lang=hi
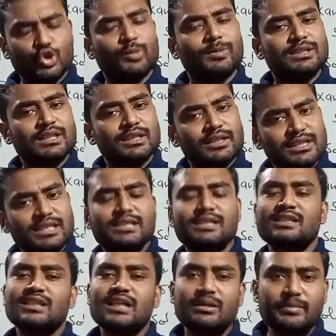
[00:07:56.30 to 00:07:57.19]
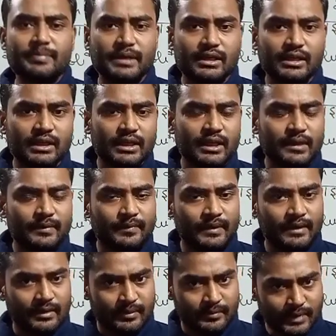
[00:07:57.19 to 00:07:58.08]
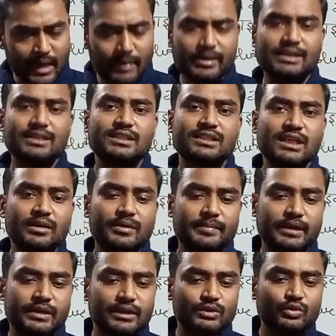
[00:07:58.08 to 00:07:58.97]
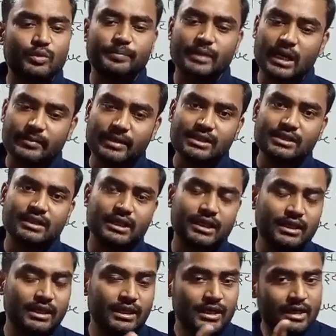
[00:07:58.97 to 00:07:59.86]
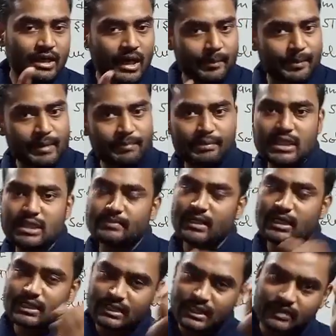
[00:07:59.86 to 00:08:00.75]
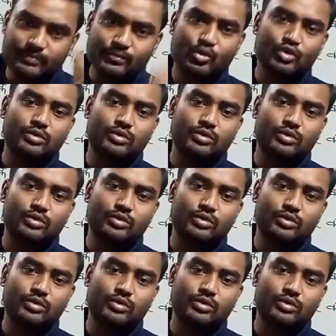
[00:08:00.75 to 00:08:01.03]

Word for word: जो बच्चे निजी संस्थान में पढ़ रहे हैं प्राइवेट संस्थान में पढ़ रहे हैं तो प्राइवेट के अपने प्रिंसिपल के साथ